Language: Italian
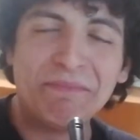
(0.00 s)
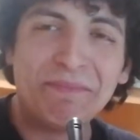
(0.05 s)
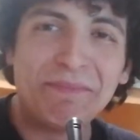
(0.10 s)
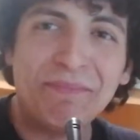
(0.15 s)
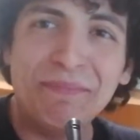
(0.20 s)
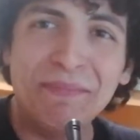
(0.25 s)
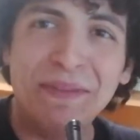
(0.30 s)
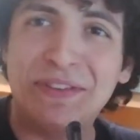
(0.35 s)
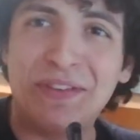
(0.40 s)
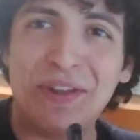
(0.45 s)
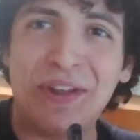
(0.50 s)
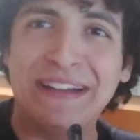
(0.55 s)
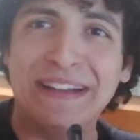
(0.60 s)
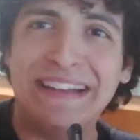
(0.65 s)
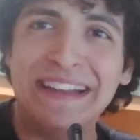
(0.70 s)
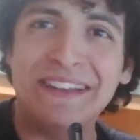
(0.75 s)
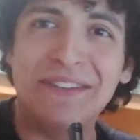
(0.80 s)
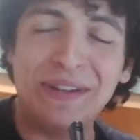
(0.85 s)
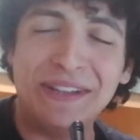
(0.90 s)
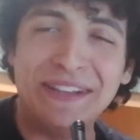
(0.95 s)
Mi sto
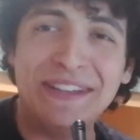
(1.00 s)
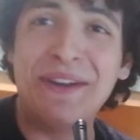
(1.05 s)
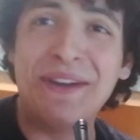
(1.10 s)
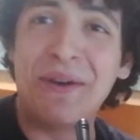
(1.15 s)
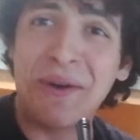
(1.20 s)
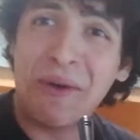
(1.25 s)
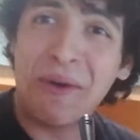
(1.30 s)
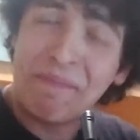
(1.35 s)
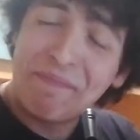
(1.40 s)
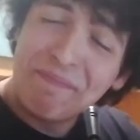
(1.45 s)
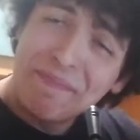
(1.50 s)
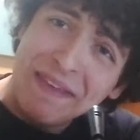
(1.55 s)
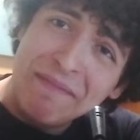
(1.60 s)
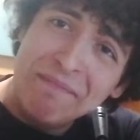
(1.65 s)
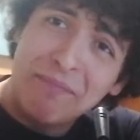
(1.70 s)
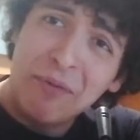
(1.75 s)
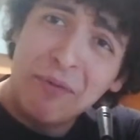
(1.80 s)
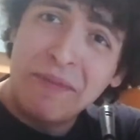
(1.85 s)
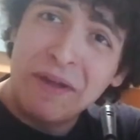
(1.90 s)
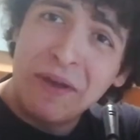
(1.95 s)
rendendo ridicolo in
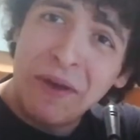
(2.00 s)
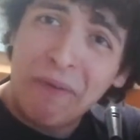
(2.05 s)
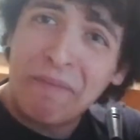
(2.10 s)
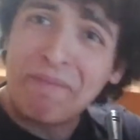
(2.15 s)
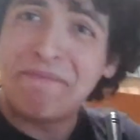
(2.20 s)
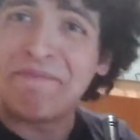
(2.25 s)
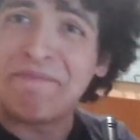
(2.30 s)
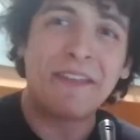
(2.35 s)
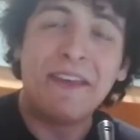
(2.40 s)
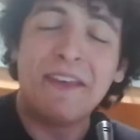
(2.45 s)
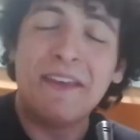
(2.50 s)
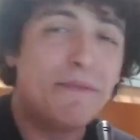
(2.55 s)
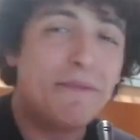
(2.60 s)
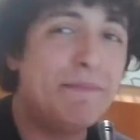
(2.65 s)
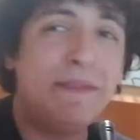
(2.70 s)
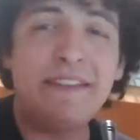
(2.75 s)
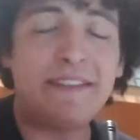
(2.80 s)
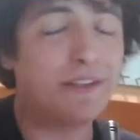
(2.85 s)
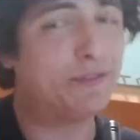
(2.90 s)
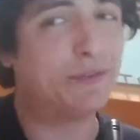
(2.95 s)
pubblico. Mi
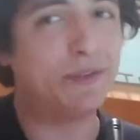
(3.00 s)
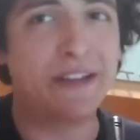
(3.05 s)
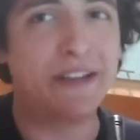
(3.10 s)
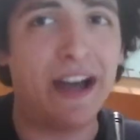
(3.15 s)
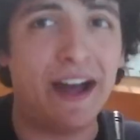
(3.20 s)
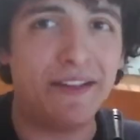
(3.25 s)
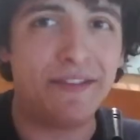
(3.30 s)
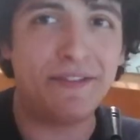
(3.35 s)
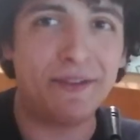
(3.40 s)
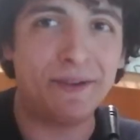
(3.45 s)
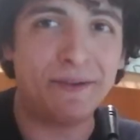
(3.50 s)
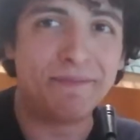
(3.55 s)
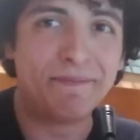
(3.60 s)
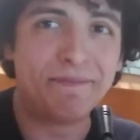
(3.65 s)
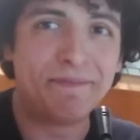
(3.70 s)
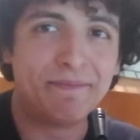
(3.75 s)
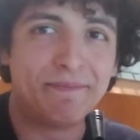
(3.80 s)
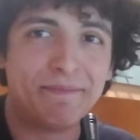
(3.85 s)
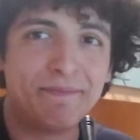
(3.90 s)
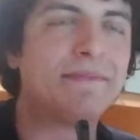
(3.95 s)
sta sul cazzo.
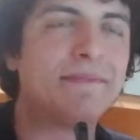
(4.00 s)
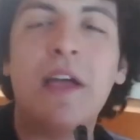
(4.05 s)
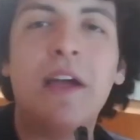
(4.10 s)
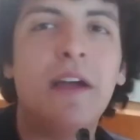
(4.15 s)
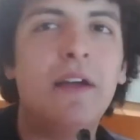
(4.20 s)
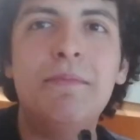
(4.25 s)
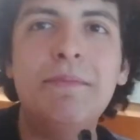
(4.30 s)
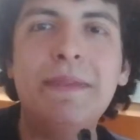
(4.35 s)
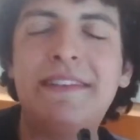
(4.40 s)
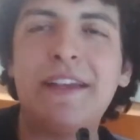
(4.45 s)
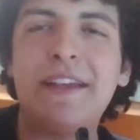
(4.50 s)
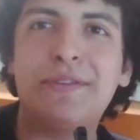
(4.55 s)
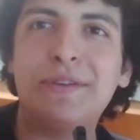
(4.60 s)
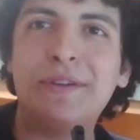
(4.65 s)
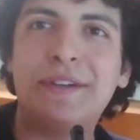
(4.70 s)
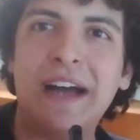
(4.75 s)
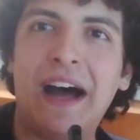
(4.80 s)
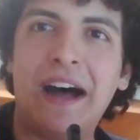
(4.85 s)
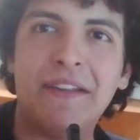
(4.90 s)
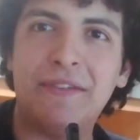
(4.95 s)
Mi sta sul
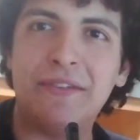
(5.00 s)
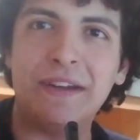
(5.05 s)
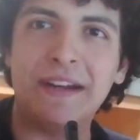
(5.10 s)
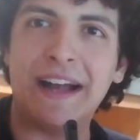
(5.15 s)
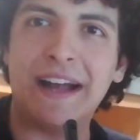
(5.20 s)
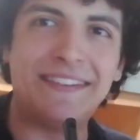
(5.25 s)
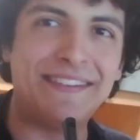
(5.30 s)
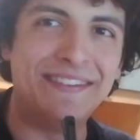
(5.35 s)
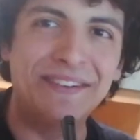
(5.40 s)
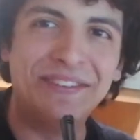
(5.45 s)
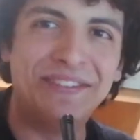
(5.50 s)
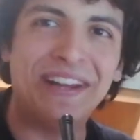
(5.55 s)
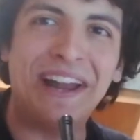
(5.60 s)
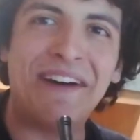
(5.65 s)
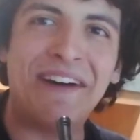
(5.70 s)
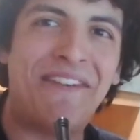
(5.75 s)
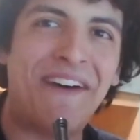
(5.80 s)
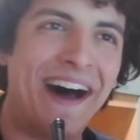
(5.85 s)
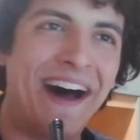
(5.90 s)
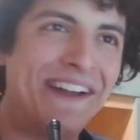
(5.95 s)
cazzo, ragazzi, non ce la
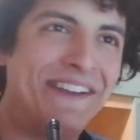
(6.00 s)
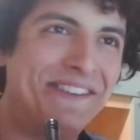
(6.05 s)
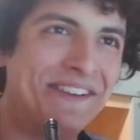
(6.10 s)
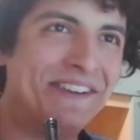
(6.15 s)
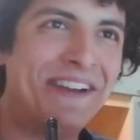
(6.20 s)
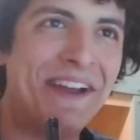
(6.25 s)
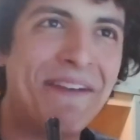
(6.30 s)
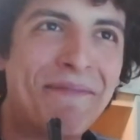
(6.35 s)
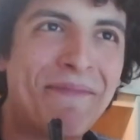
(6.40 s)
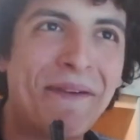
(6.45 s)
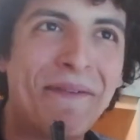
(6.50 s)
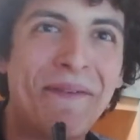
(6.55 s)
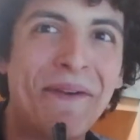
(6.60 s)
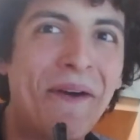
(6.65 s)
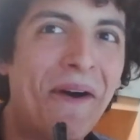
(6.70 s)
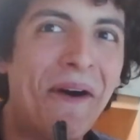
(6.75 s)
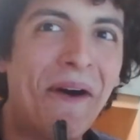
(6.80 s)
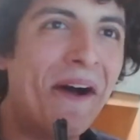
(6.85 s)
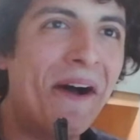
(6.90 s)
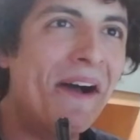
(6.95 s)
faccio. Cioè,
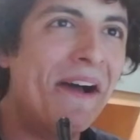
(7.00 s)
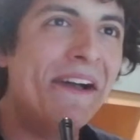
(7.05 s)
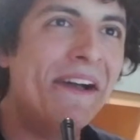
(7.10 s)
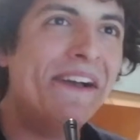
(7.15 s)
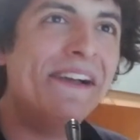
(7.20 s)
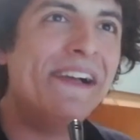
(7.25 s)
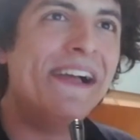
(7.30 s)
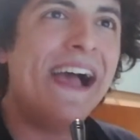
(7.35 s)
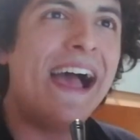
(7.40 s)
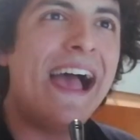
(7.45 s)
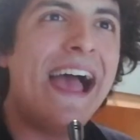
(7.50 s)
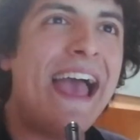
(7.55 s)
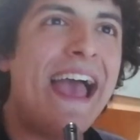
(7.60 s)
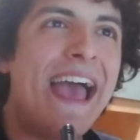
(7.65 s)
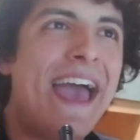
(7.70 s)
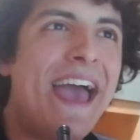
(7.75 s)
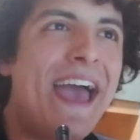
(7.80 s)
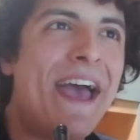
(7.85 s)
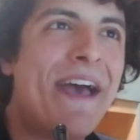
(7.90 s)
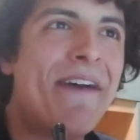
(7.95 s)
proprio.
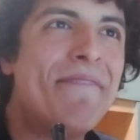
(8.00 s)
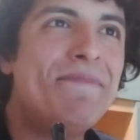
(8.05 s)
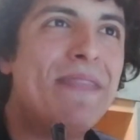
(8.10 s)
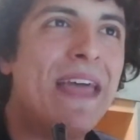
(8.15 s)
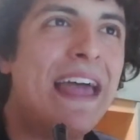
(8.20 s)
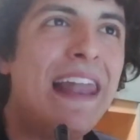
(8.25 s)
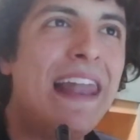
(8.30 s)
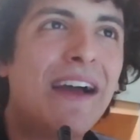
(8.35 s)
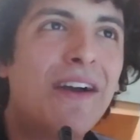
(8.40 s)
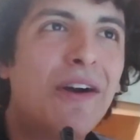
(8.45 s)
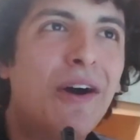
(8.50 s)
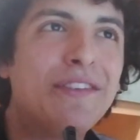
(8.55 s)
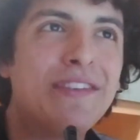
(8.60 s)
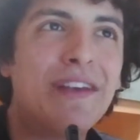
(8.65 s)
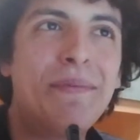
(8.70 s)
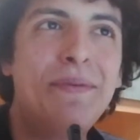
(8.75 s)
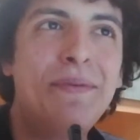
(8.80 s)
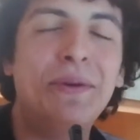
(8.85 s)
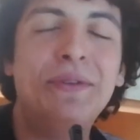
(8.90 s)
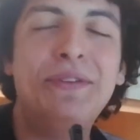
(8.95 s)
È, è la cosa
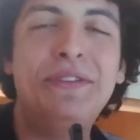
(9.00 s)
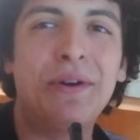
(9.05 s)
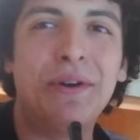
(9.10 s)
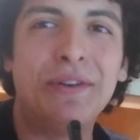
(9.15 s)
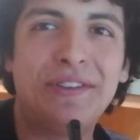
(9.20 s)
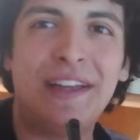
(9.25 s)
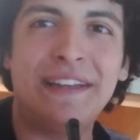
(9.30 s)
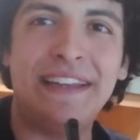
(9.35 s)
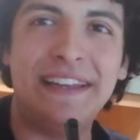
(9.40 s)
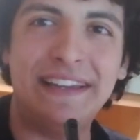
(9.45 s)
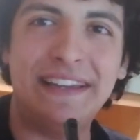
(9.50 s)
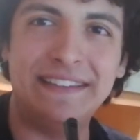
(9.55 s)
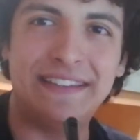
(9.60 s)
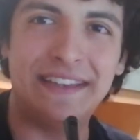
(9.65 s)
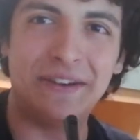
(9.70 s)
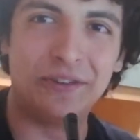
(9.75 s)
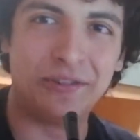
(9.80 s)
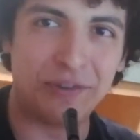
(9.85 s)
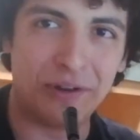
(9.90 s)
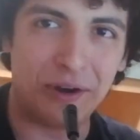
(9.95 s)
più odiosa
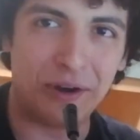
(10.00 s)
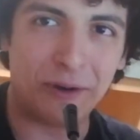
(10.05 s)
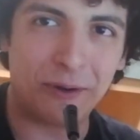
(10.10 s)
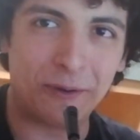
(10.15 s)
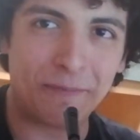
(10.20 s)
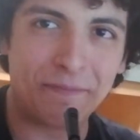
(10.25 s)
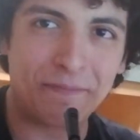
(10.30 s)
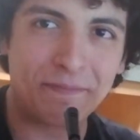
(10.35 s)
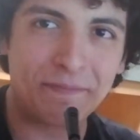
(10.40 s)
dell'intero gioco.